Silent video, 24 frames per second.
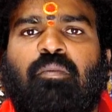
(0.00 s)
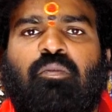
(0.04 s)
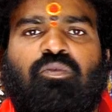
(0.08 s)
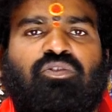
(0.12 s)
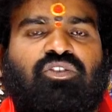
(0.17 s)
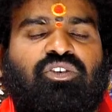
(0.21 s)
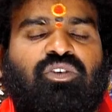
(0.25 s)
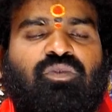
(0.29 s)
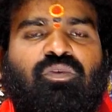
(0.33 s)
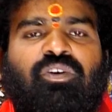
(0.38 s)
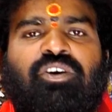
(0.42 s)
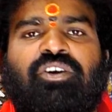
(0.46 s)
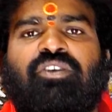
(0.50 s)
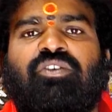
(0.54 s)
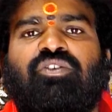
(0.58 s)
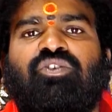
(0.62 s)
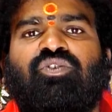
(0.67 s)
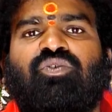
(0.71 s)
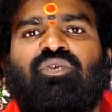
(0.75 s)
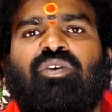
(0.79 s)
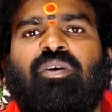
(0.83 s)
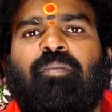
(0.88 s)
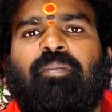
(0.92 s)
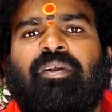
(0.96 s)
మొదట ఒకటి
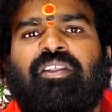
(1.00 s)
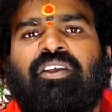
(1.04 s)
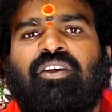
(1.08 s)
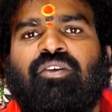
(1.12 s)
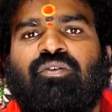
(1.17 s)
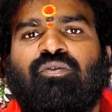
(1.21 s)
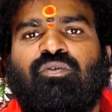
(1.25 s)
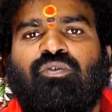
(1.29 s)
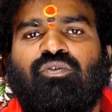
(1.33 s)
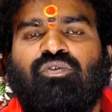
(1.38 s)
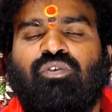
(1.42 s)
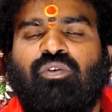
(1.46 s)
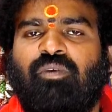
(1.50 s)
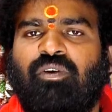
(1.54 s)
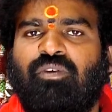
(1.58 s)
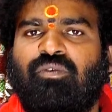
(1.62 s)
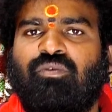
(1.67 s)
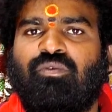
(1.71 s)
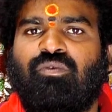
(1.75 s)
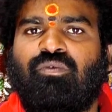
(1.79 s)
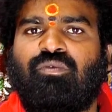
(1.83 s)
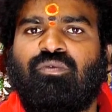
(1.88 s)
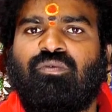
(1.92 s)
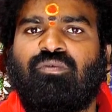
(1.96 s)
నుంచి కూడా పదిహేను రోజుల
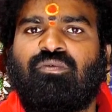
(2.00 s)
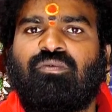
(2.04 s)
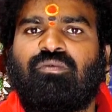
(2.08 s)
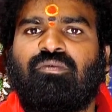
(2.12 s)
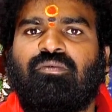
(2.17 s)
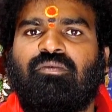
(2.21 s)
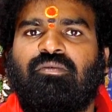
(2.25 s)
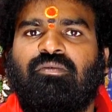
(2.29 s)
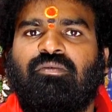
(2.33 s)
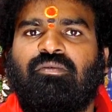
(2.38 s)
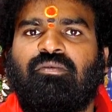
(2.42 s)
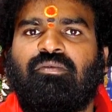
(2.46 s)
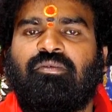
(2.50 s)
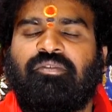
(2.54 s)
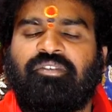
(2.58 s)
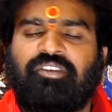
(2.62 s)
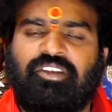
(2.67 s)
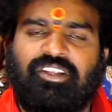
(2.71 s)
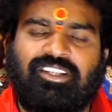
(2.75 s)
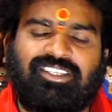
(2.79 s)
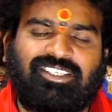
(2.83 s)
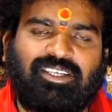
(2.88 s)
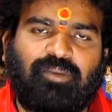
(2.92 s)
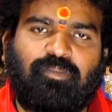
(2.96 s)
వరకు
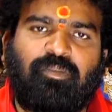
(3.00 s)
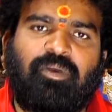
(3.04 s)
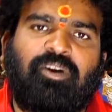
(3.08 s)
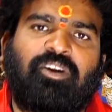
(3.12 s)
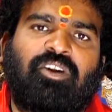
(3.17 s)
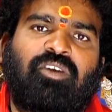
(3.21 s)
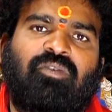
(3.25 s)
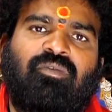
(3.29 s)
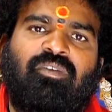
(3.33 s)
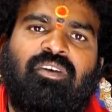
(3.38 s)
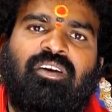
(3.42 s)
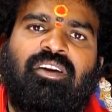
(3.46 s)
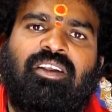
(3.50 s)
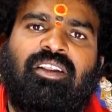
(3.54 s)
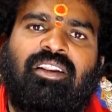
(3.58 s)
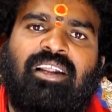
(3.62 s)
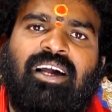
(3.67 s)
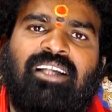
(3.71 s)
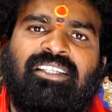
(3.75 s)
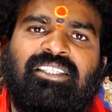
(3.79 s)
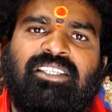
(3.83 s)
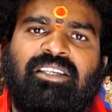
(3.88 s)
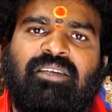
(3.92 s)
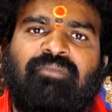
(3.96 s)
నేను చెప్పేటటువంటి
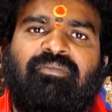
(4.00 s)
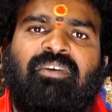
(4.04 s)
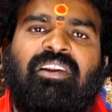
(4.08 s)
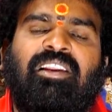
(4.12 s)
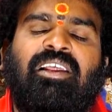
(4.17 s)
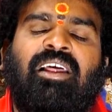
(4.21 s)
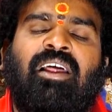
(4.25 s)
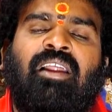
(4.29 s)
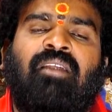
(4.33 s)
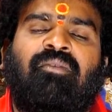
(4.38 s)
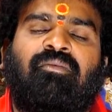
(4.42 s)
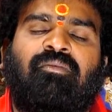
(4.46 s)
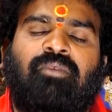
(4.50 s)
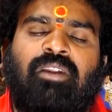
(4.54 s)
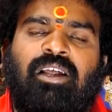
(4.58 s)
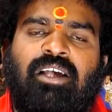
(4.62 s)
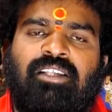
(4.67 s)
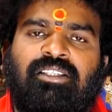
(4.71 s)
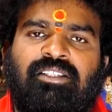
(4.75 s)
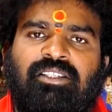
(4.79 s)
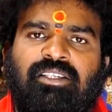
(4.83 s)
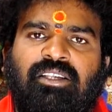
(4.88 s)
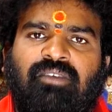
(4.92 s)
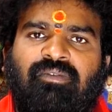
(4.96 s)
రాశి ఫల
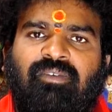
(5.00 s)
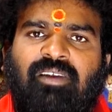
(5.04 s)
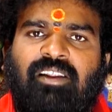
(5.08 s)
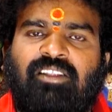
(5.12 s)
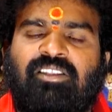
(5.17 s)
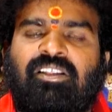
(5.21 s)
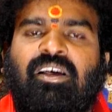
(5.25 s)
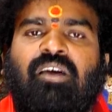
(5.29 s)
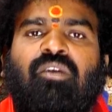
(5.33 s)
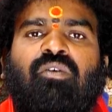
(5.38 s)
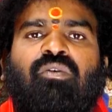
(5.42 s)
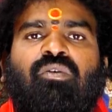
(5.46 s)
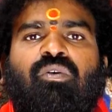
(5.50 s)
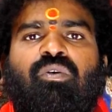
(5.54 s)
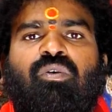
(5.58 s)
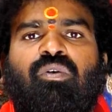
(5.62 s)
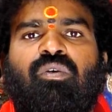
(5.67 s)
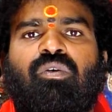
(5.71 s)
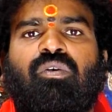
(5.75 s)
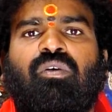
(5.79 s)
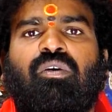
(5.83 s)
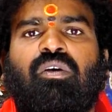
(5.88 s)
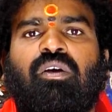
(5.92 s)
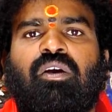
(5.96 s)
రాశి ఫలితాలలో
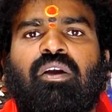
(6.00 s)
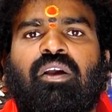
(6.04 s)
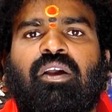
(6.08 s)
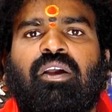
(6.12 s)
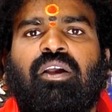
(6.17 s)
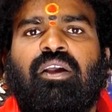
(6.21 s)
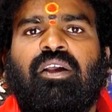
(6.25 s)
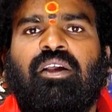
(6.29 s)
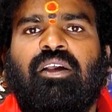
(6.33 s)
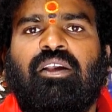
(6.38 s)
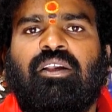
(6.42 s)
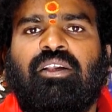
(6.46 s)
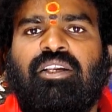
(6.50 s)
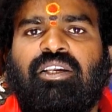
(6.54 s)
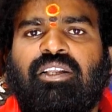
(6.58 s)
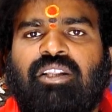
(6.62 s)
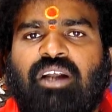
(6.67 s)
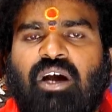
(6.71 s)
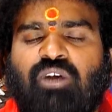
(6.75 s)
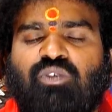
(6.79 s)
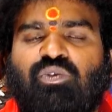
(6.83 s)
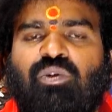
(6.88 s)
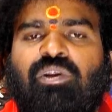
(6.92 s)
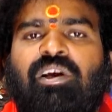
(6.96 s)
ఈ
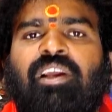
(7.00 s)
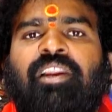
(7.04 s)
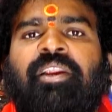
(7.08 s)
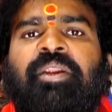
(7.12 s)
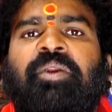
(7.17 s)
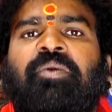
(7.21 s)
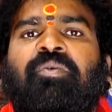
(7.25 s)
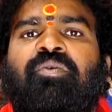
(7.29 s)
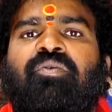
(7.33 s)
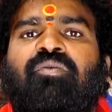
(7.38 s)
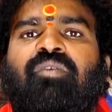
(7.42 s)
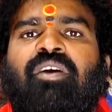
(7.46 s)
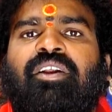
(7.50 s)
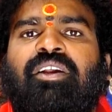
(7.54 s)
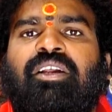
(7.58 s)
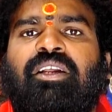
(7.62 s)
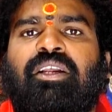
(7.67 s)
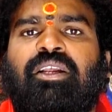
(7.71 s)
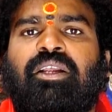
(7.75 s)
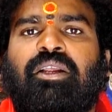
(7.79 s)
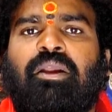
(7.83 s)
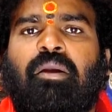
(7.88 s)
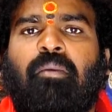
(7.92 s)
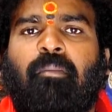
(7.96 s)
రాసులు కలిగినటువంటి
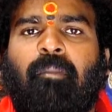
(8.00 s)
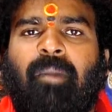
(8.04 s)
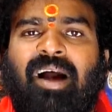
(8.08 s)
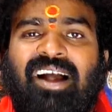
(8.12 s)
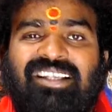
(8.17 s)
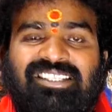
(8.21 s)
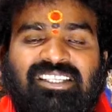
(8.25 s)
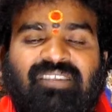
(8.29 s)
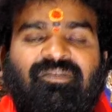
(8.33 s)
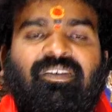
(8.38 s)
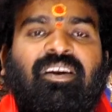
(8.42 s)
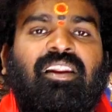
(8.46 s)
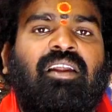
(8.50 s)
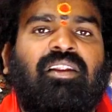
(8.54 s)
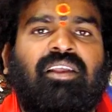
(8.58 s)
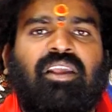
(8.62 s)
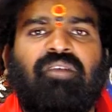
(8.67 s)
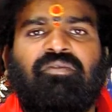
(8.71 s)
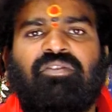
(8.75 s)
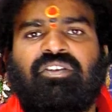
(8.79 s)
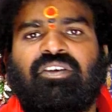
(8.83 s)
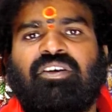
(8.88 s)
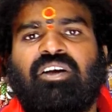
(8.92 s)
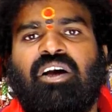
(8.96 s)
వారికి మాస ఫలాలు
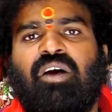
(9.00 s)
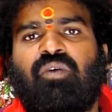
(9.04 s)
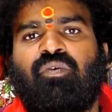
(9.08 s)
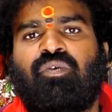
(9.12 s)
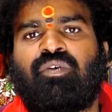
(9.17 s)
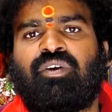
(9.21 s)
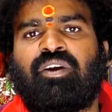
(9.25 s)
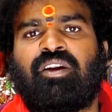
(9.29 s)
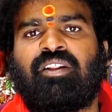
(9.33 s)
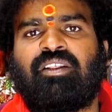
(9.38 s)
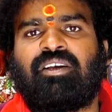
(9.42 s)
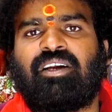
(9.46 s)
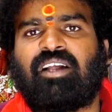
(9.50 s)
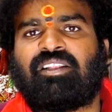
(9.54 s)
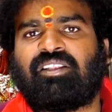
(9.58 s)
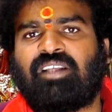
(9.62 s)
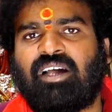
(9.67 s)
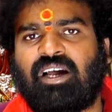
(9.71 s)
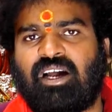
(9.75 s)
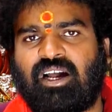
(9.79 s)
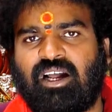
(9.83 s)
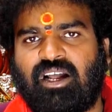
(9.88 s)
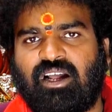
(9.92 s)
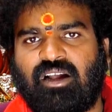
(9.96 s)
ఏ విధంగా ఉన్నాయనేది
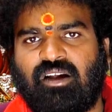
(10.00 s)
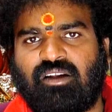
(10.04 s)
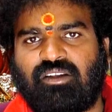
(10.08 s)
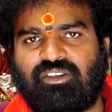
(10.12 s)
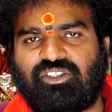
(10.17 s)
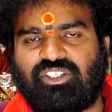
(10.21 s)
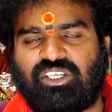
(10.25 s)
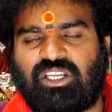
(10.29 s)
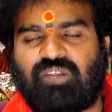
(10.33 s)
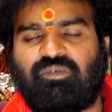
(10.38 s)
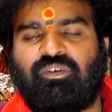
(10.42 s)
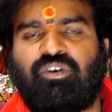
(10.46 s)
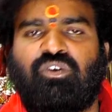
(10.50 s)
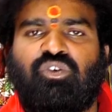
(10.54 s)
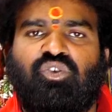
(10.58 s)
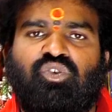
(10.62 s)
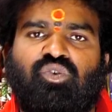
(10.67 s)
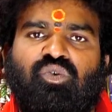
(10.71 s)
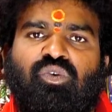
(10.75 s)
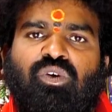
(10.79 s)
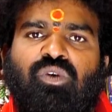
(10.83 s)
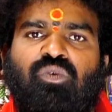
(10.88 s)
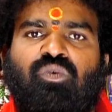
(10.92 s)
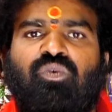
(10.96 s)
గత జనవరి
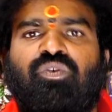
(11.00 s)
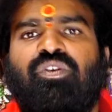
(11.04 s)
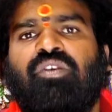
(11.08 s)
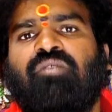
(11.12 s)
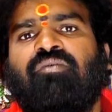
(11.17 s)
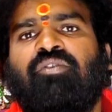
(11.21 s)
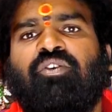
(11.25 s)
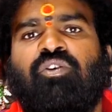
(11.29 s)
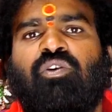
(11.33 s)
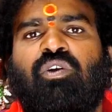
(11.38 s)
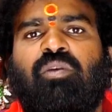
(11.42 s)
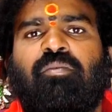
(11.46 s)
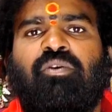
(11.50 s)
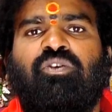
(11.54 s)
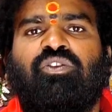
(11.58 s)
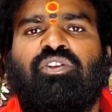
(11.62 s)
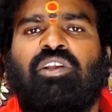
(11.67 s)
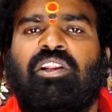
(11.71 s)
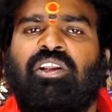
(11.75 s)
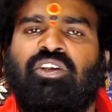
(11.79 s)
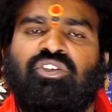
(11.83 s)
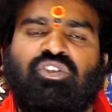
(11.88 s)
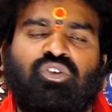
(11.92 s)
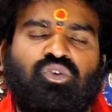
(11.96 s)
నుంచి కూడా కొన్ని వీడియోలు మీకు
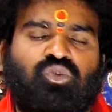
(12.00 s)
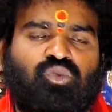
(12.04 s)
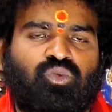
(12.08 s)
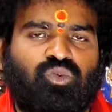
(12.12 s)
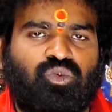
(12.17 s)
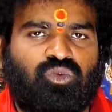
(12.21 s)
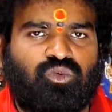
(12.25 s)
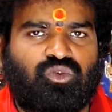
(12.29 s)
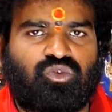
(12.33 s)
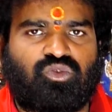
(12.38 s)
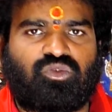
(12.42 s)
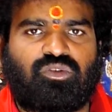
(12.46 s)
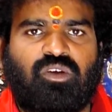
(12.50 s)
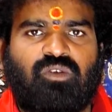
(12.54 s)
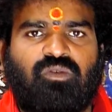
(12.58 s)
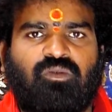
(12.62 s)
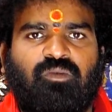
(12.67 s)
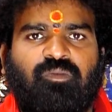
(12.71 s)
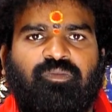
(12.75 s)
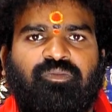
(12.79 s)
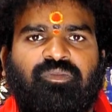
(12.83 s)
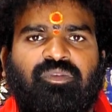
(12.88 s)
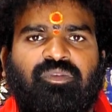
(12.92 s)
తెలియజేసుకుంటూ వస్తున్నాను